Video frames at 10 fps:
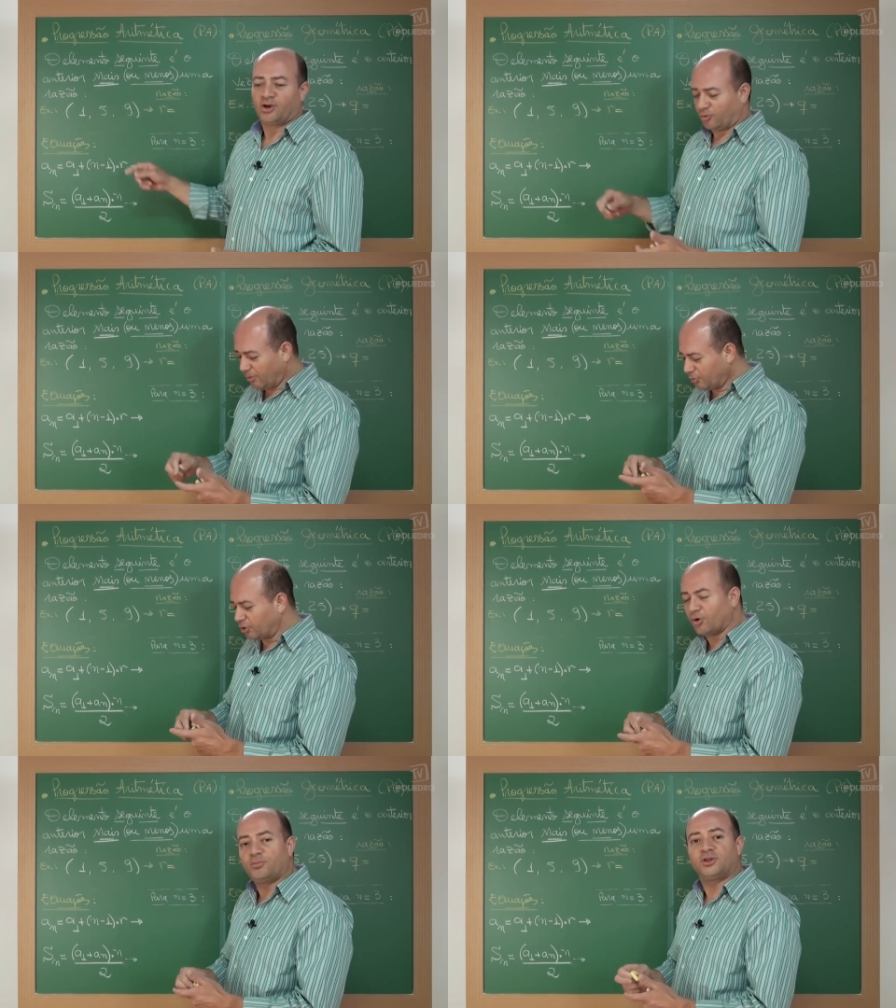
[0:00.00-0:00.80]
Como
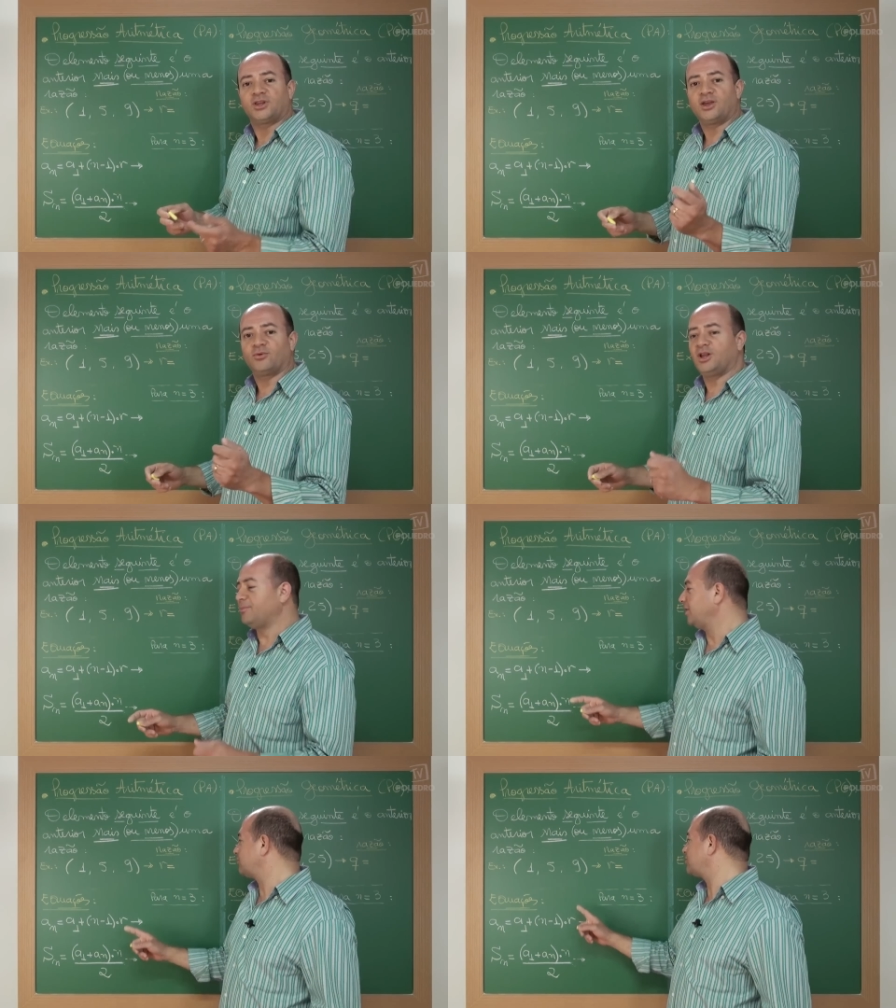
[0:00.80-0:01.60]
que eu obtenho o
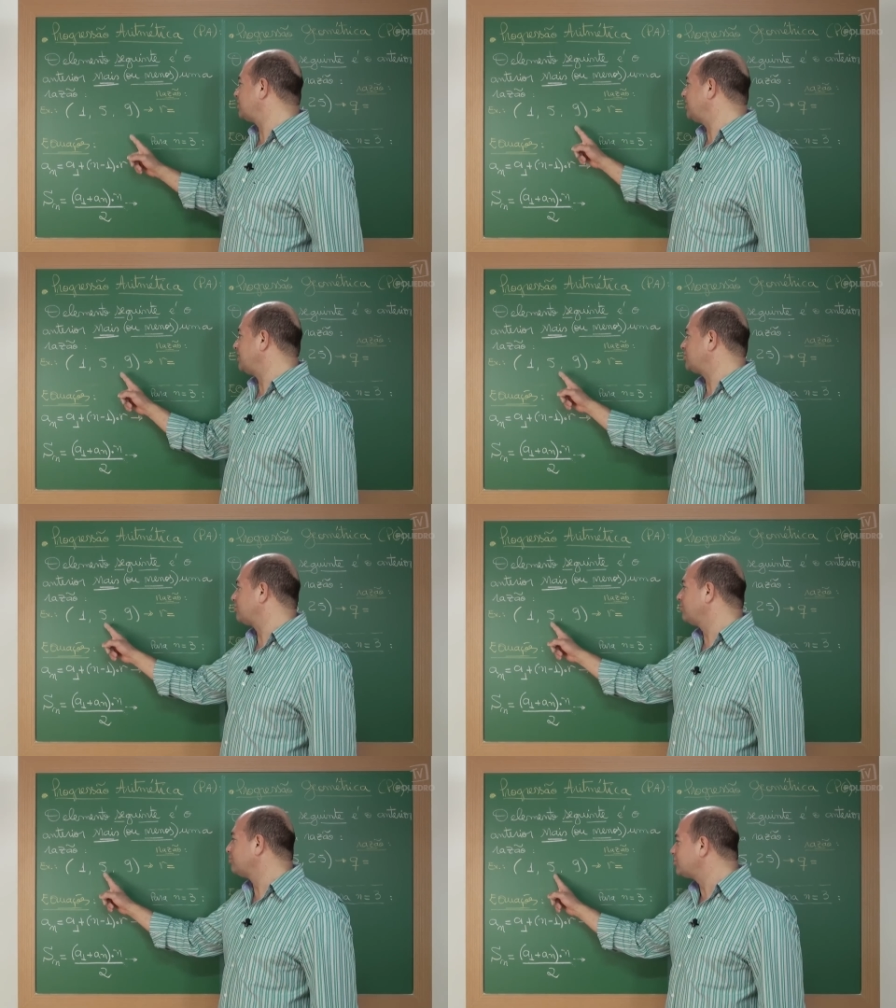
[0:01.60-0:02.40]
elemento seguinte?
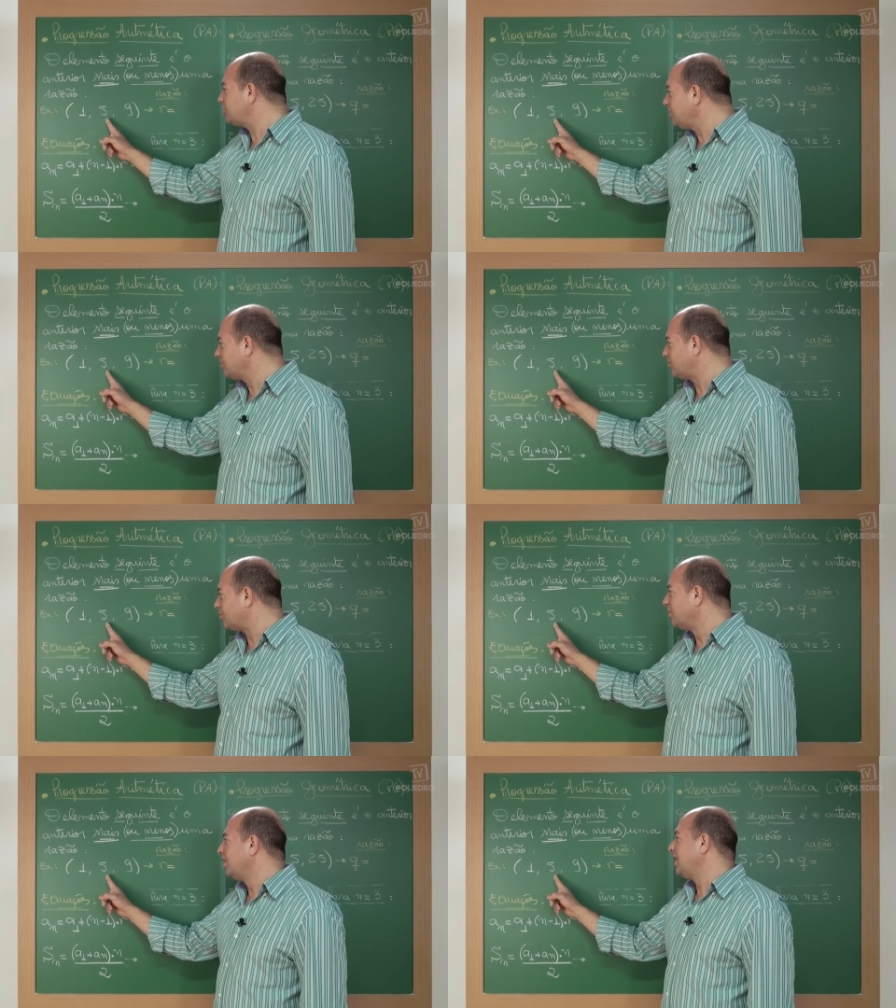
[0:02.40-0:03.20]
O
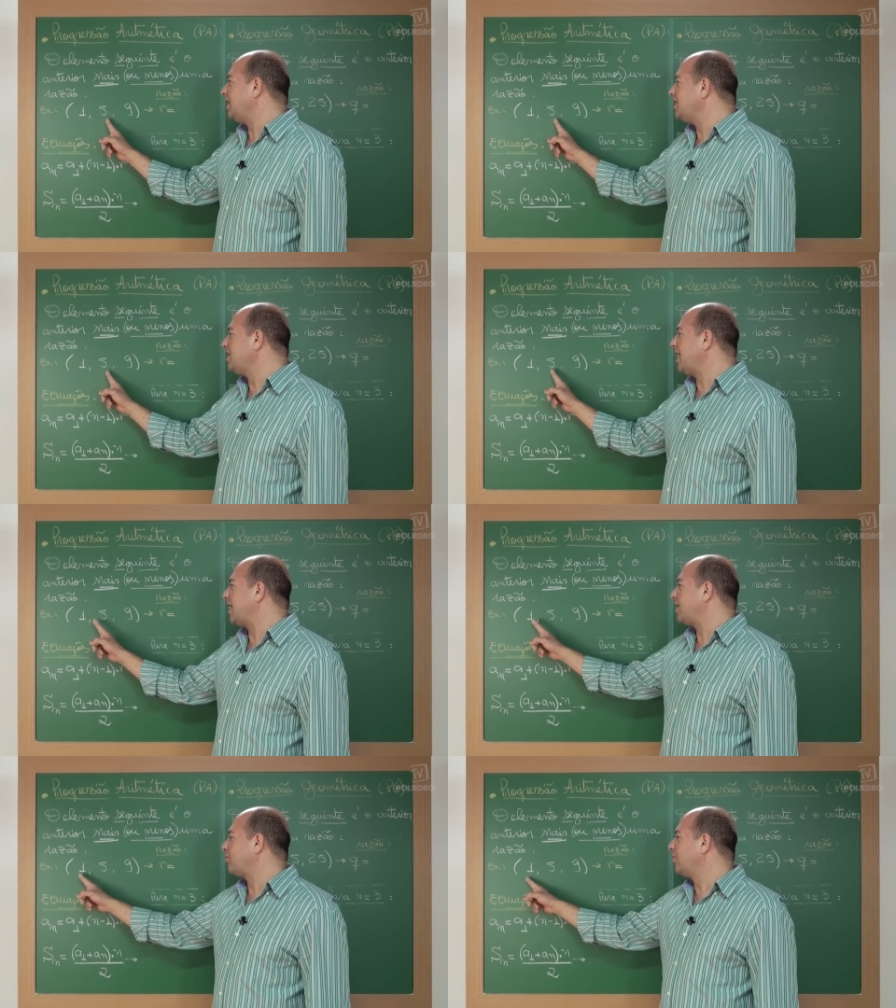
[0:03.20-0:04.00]
5, ele
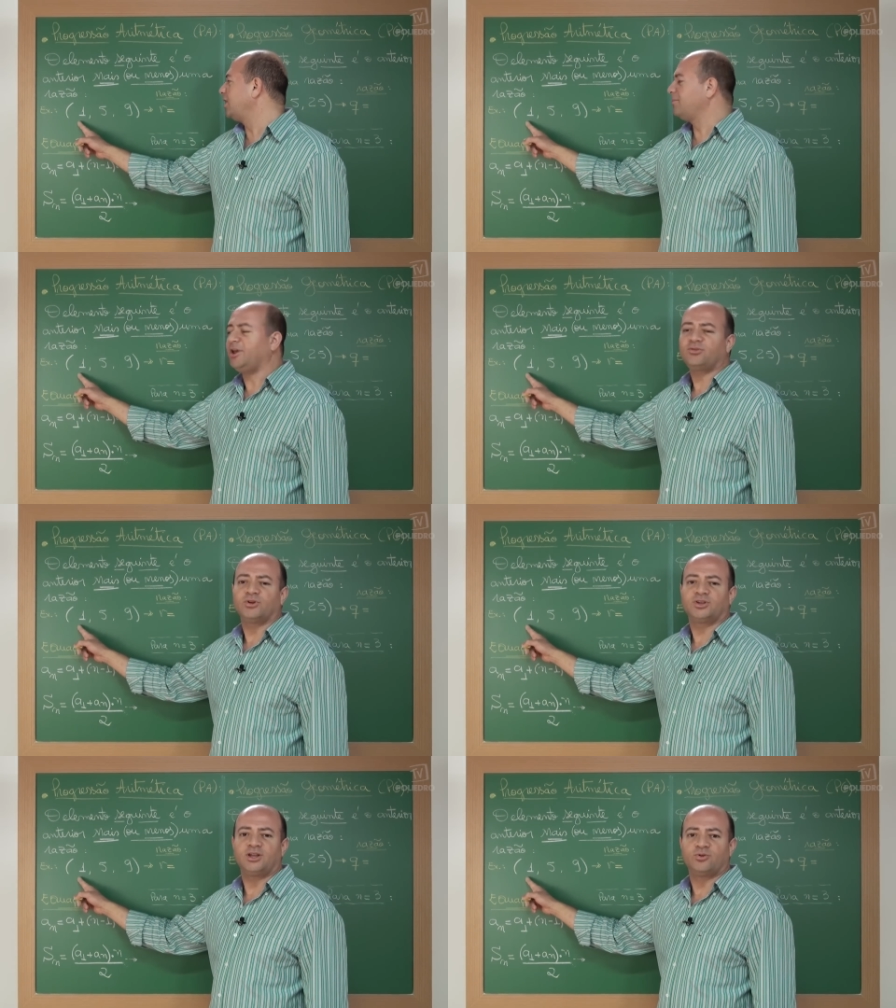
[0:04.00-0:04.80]
é o elemento
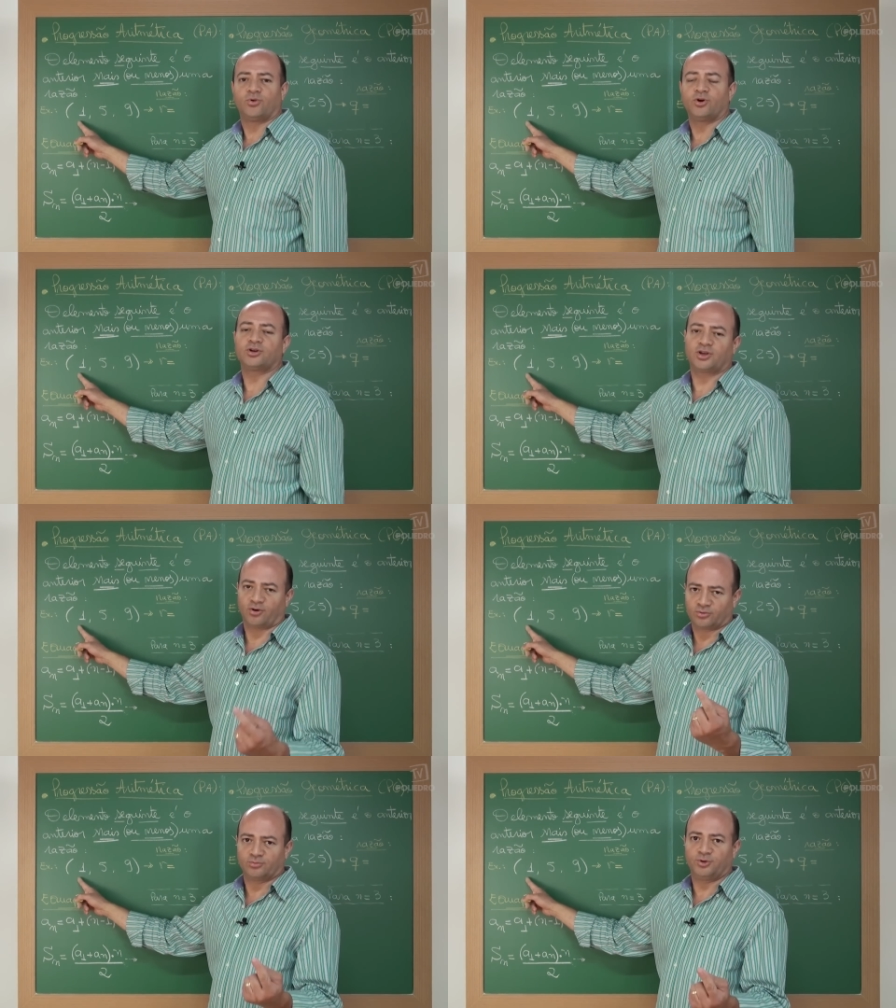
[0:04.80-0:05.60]
anterior, que é
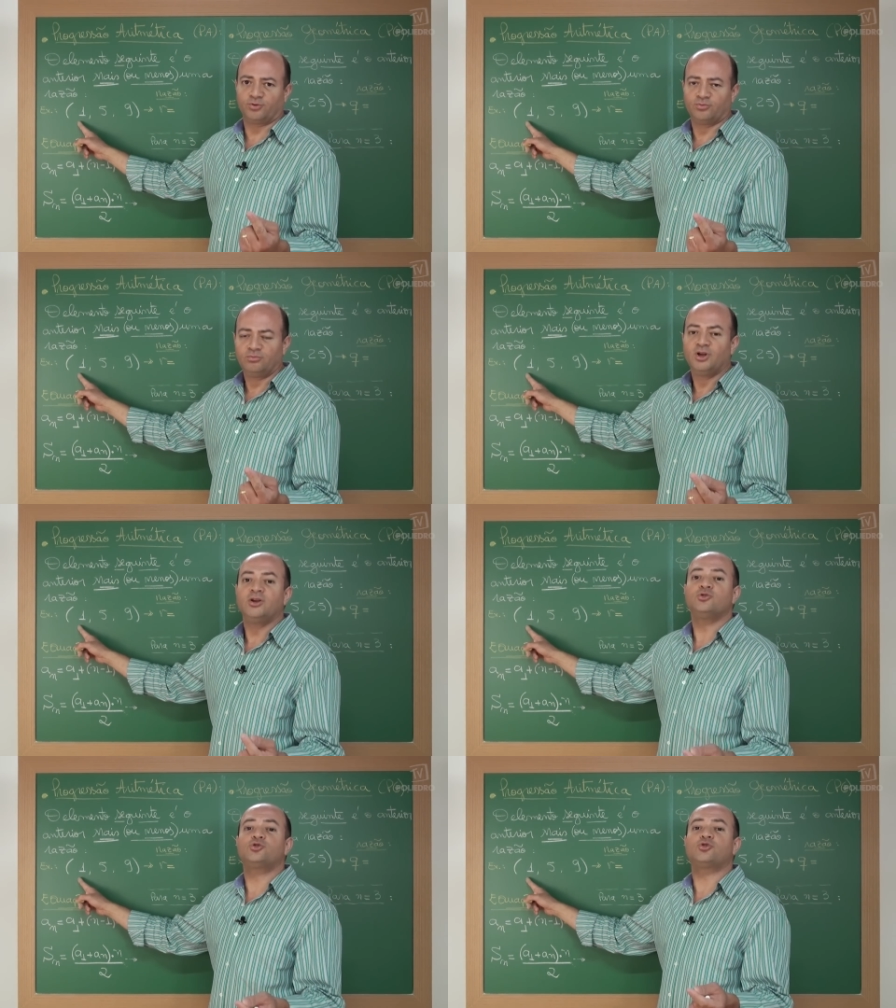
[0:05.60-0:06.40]
o número 1,
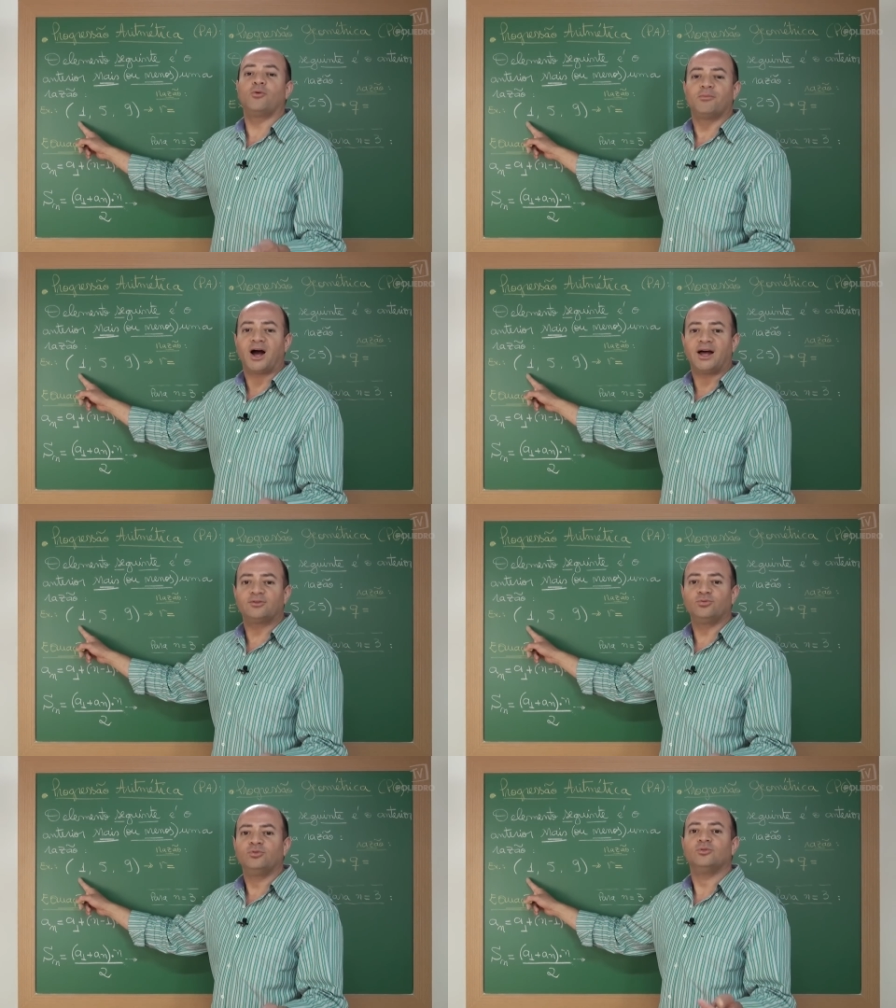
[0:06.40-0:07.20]

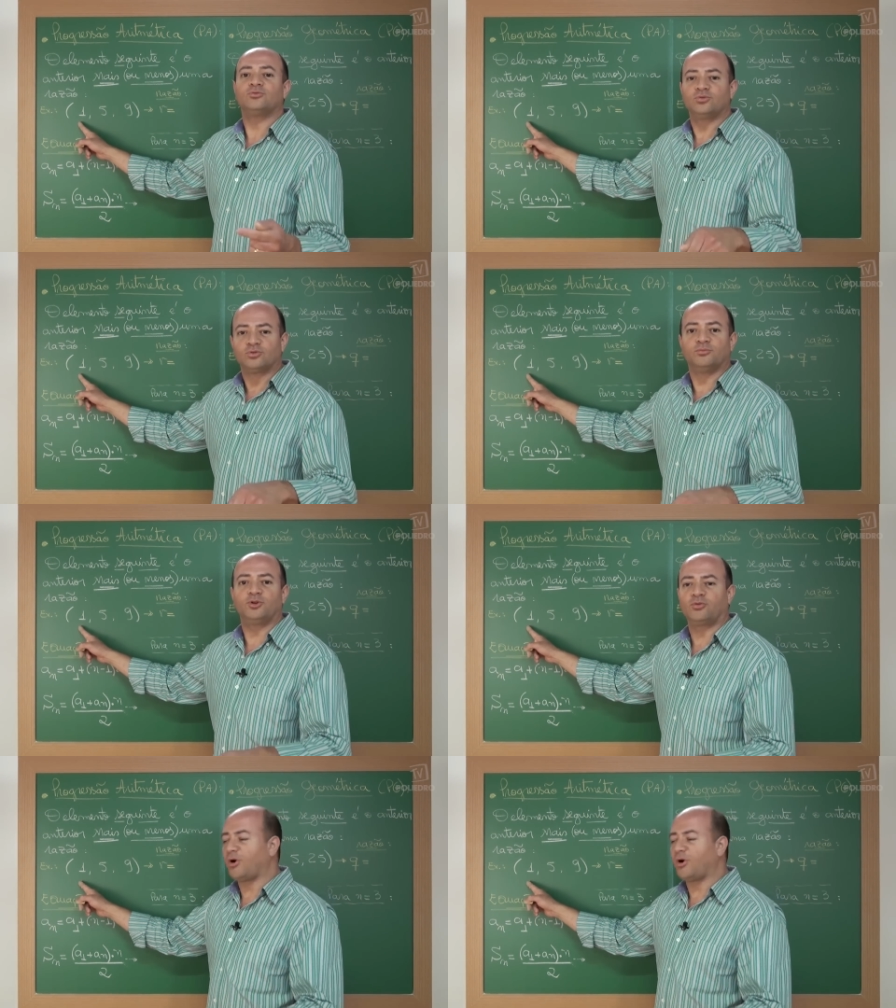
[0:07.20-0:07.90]
somado do número